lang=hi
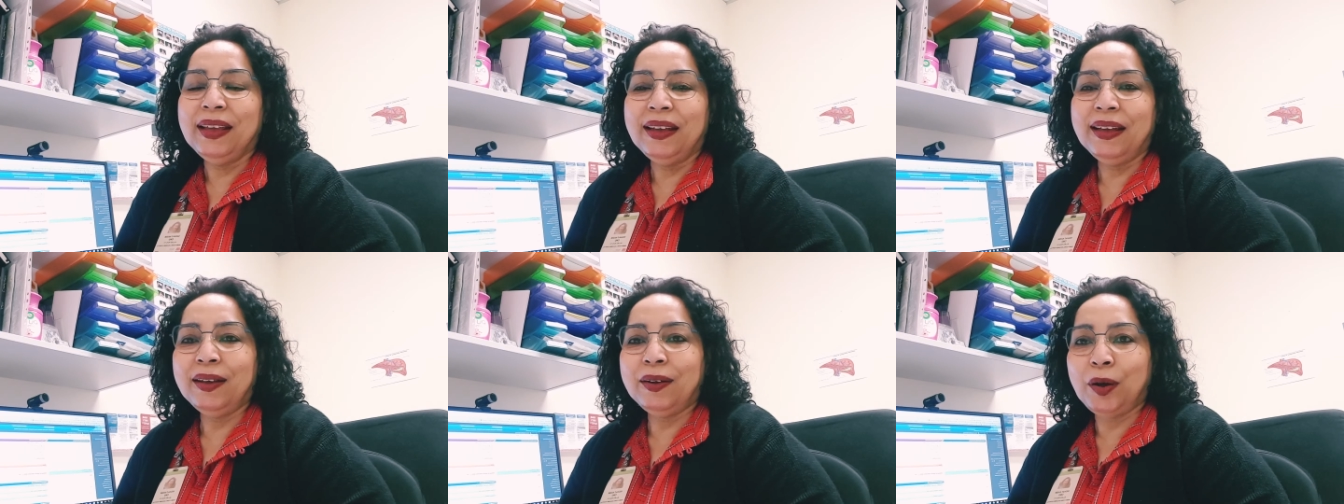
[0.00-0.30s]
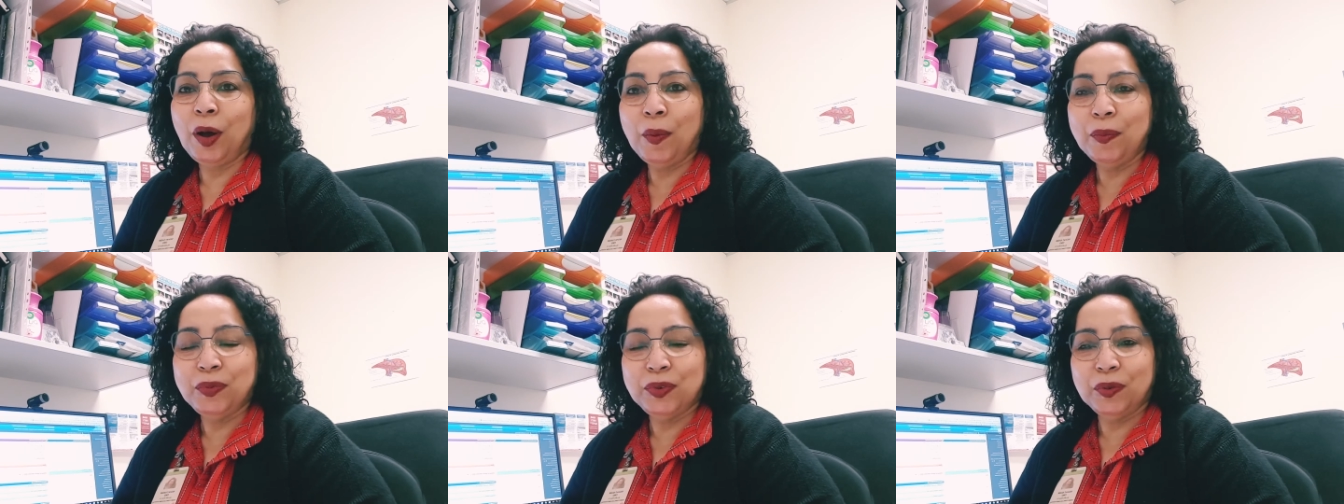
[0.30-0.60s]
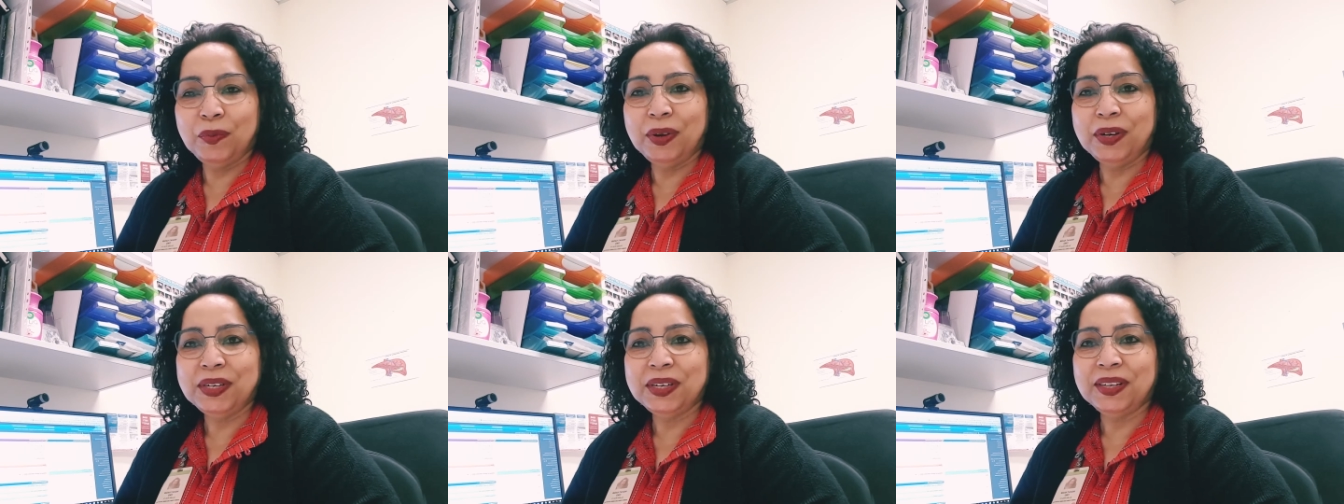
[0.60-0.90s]

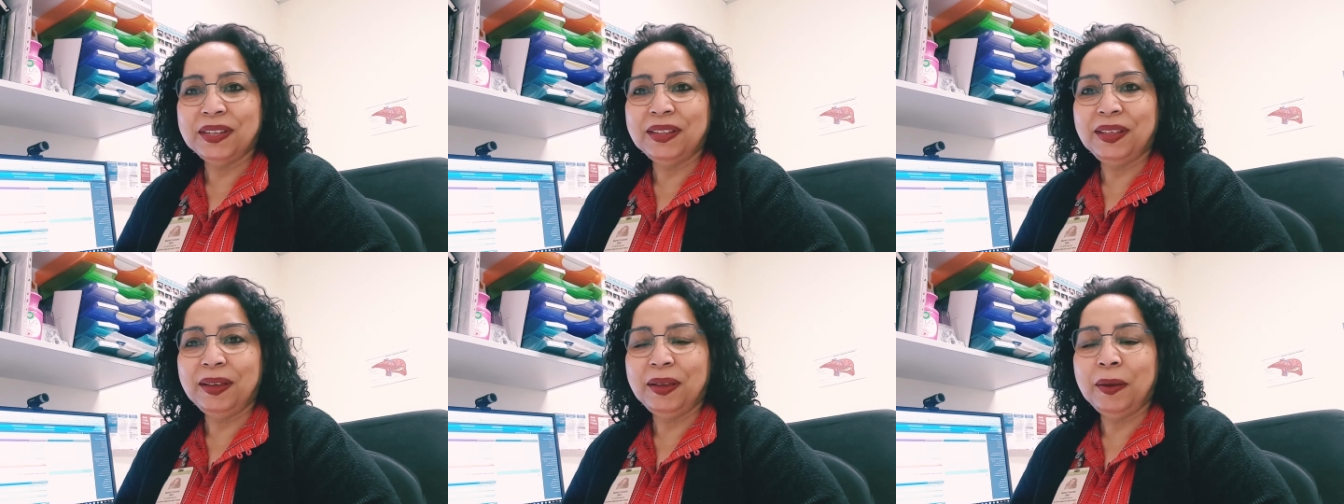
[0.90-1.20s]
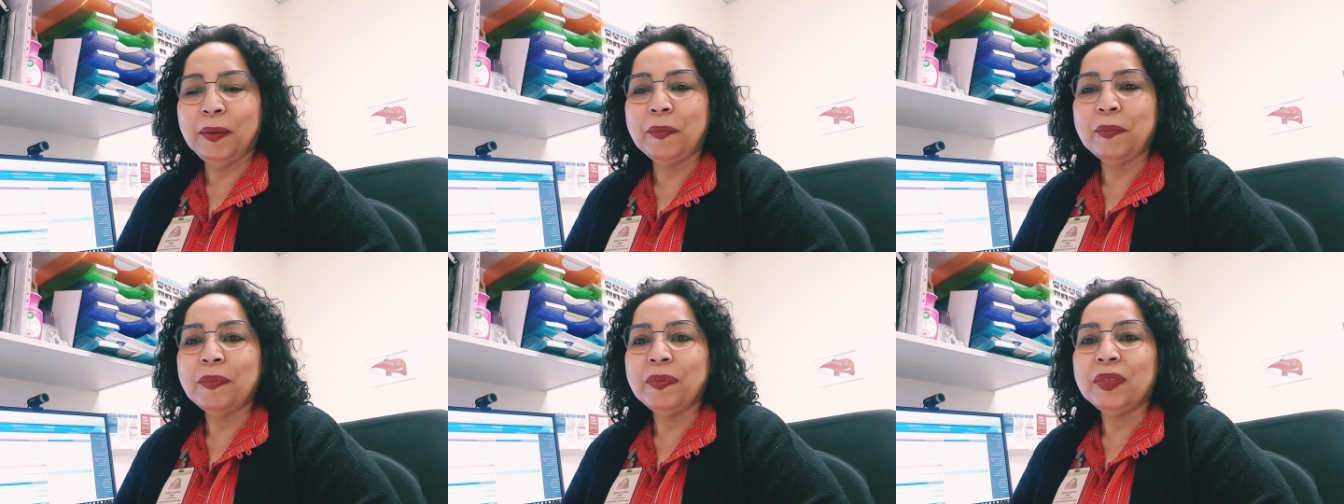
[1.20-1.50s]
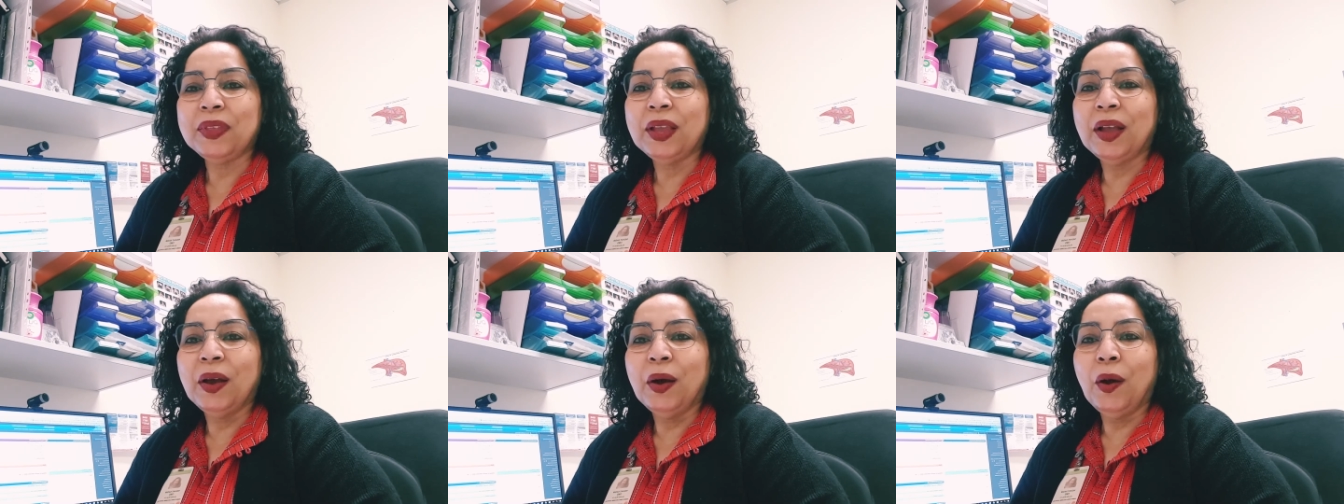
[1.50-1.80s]
ऑब्जर्वेशन थी
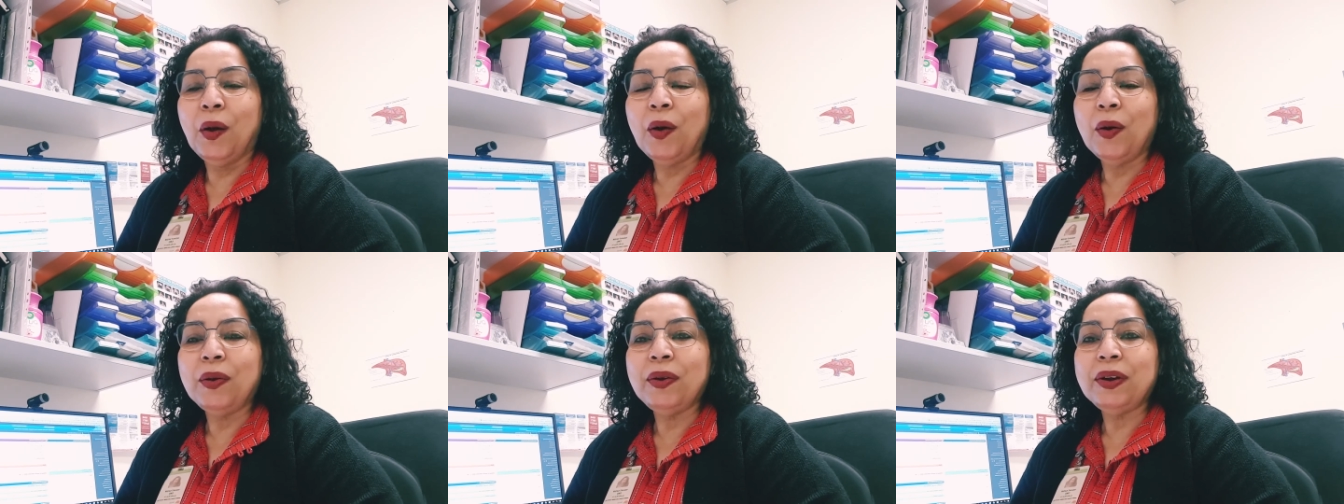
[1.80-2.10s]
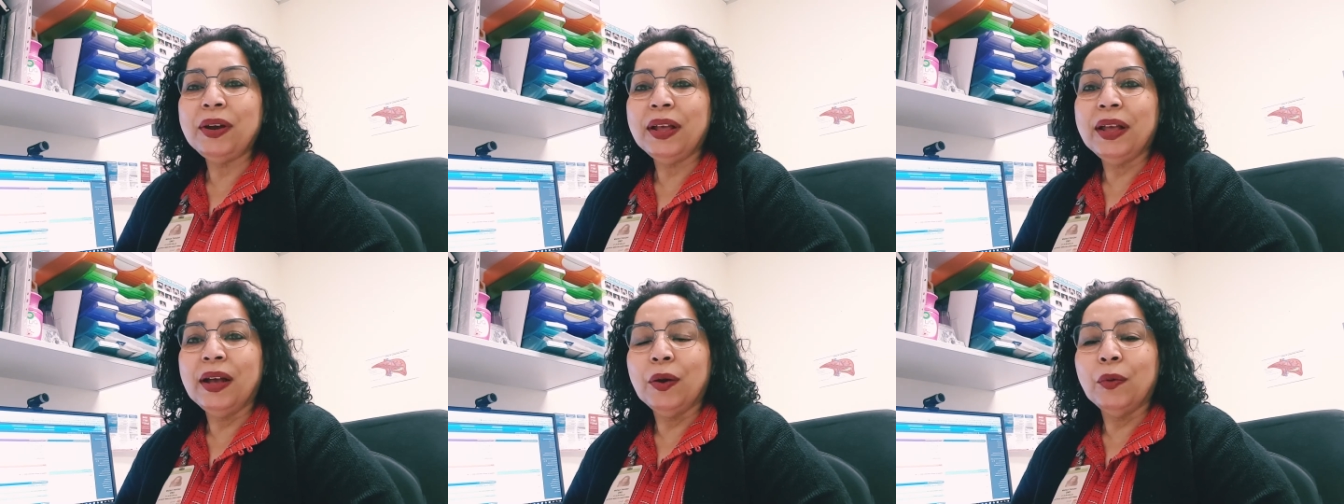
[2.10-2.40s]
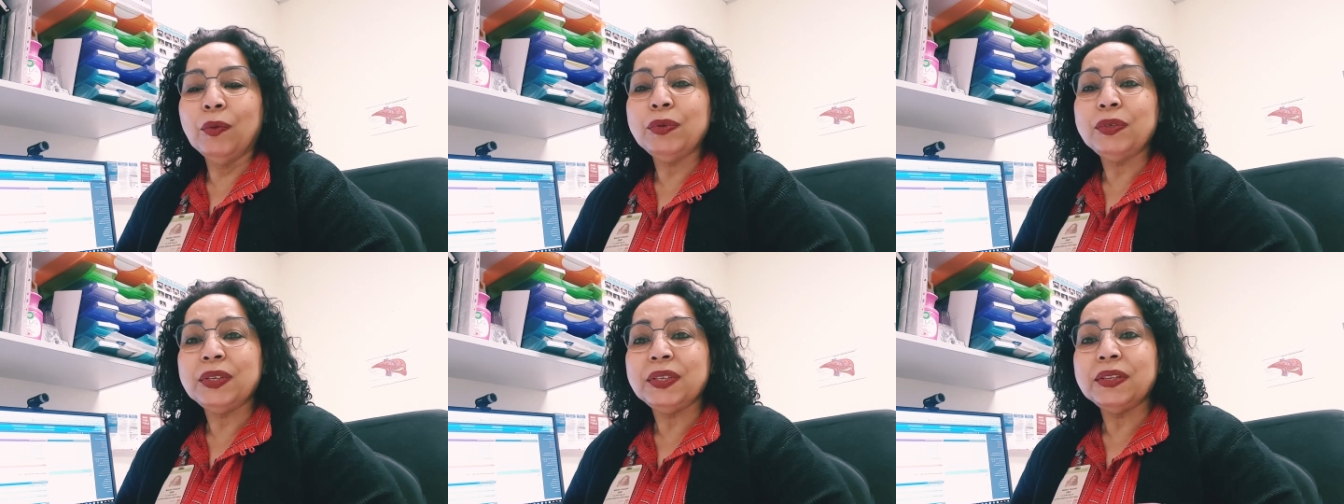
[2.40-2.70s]
और
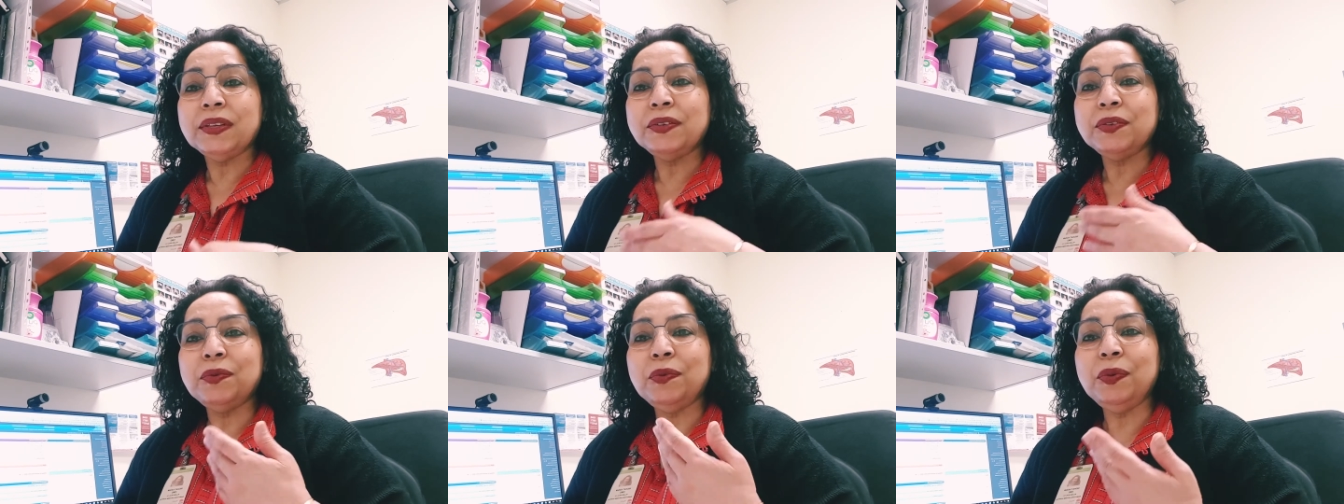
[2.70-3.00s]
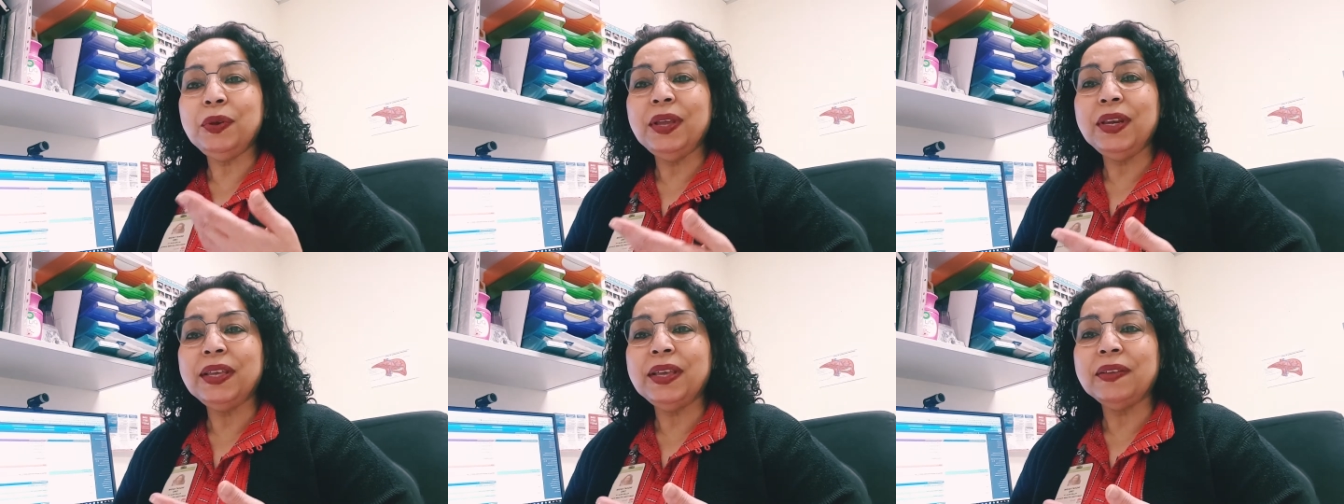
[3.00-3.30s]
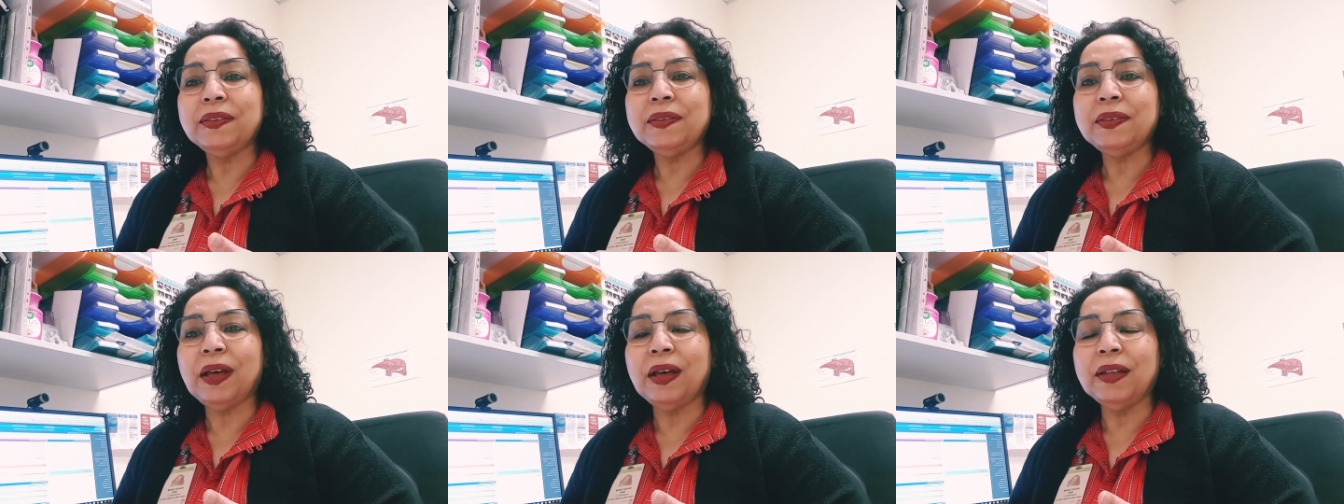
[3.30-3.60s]
उस तस्वीर के
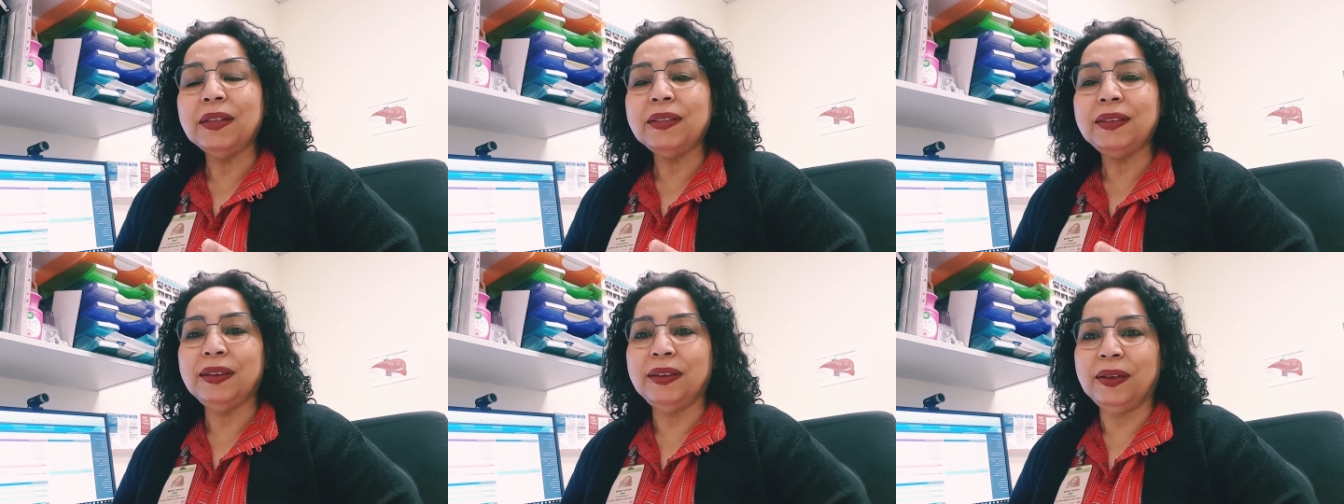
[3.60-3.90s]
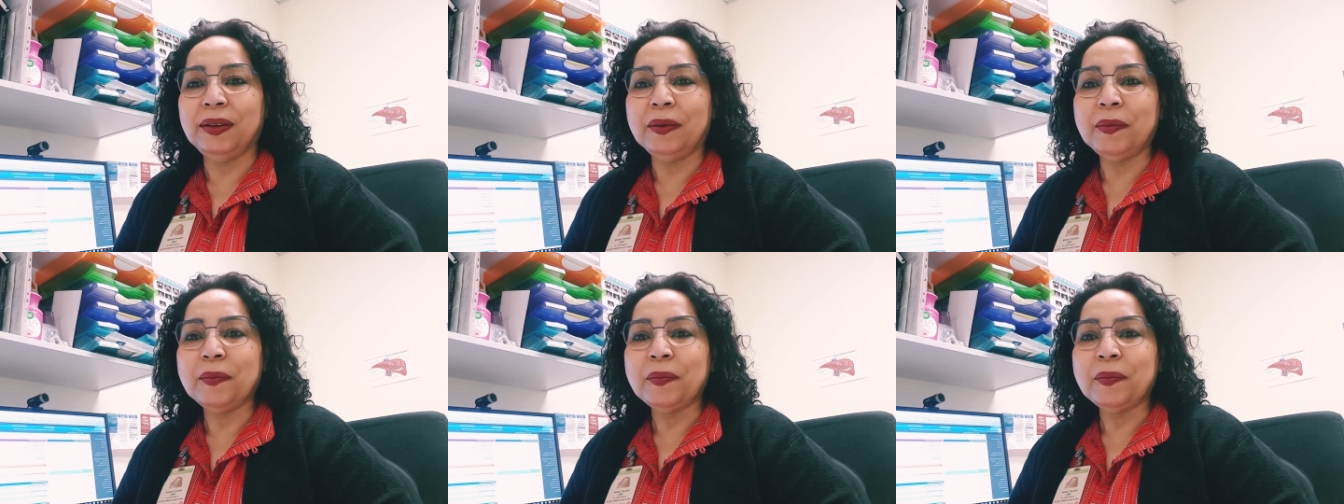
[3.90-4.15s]
साथ ही